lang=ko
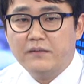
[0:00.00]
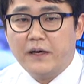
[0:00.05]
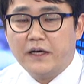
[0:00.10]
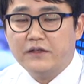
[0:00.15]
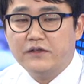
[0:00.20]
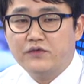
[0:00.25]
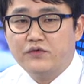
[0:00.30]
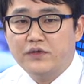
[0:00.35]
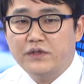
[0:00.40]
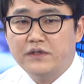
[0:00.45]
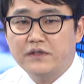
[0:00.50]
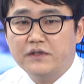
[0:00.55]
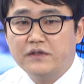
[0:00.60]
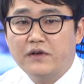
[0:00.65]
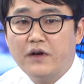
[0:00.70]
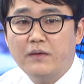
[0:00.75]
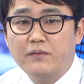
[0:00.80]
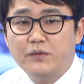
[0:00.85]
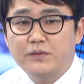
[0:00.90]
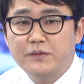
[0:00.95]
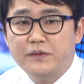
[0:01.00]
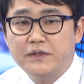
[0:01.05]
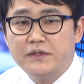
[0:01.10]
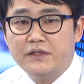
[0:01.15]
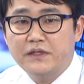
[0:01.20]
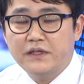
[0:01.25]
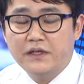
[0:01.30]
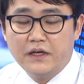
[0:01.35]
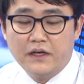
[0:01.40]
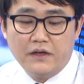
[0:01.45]
받을 수 있는 그러한
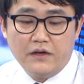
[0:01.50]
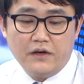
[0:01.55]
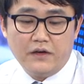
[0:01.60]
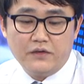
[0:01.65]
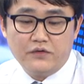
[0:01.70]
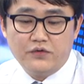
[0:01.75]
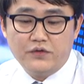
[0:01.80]
부분들을 어,